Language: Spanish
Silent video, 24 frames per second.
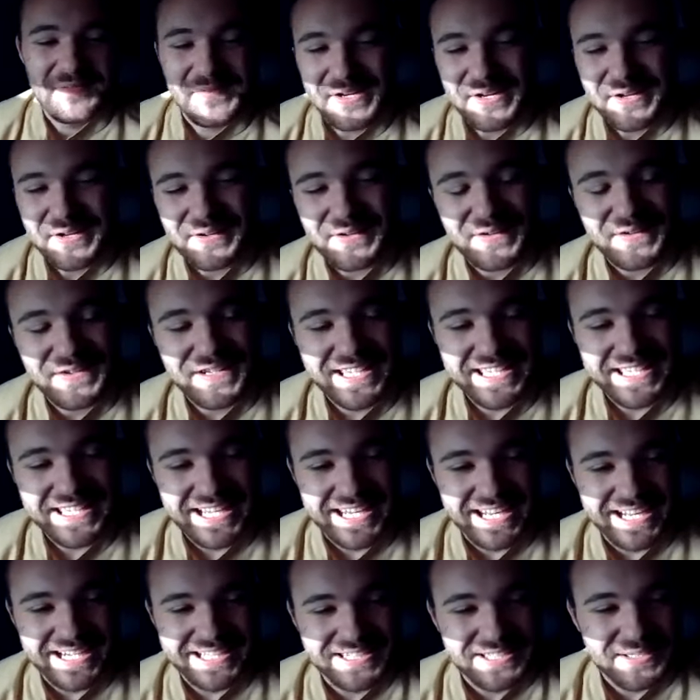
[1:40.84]
Bueno, hoy
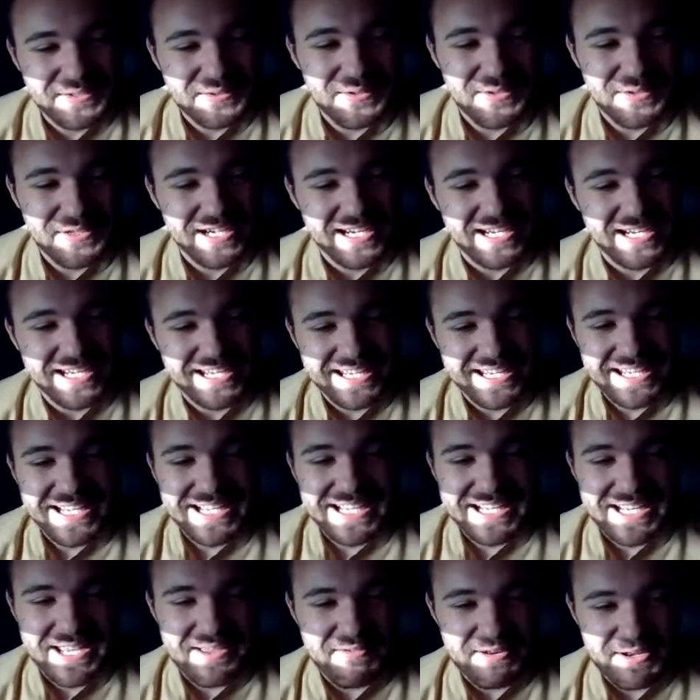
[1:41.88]
el artículo
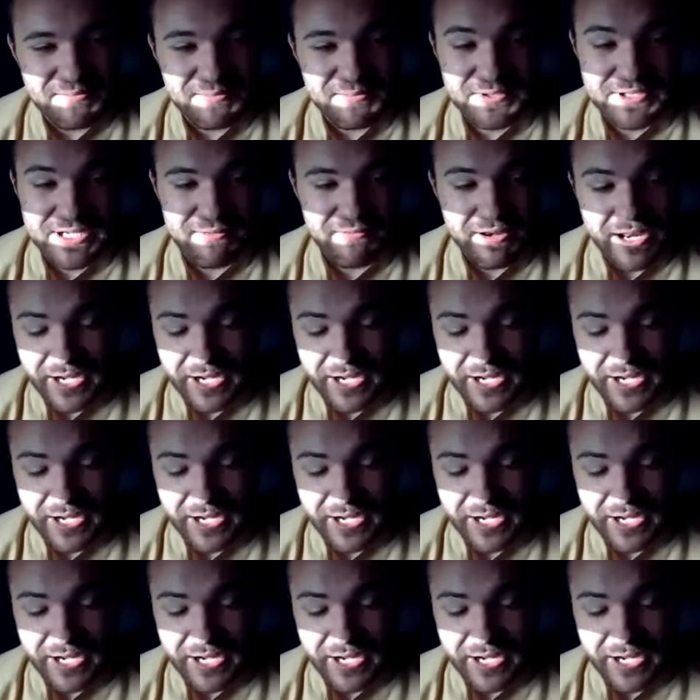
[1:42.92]
que, venimos a